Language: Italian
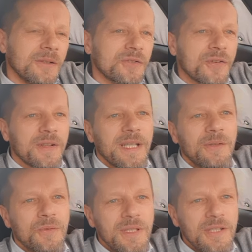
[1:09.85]
lo so che
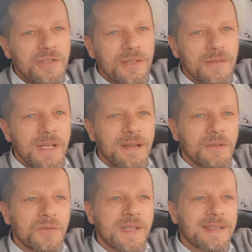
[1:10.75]
lui dice non è una
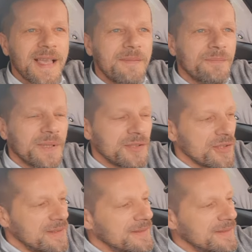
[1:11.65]
cosa semplice